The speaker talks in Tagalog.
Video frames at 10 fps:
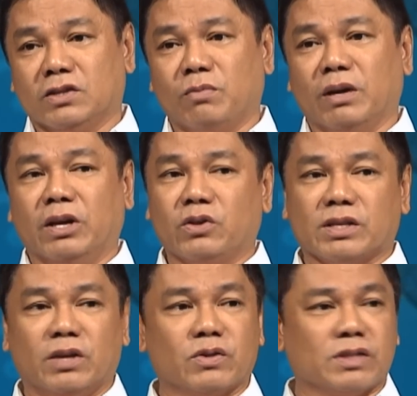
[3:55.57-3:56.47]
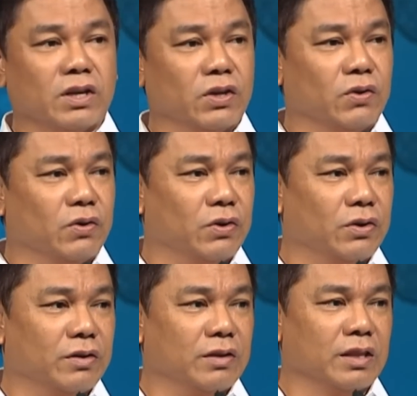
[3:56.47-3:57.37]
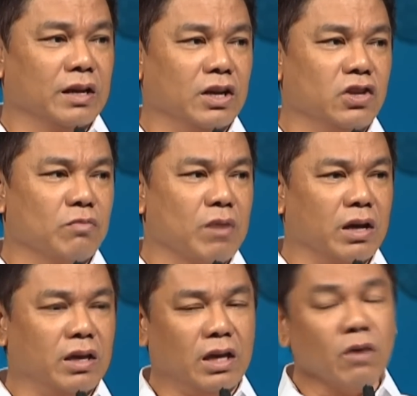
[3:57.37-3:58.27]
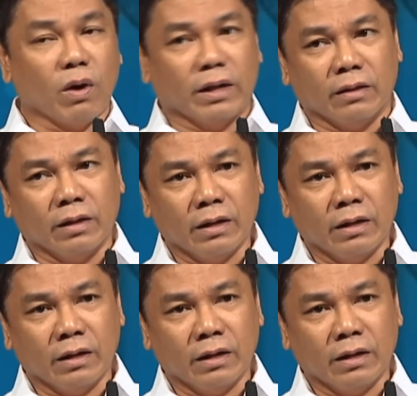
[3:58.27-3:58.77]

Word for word: So mag-ayos-ayos kayo ng inyong mga iiwan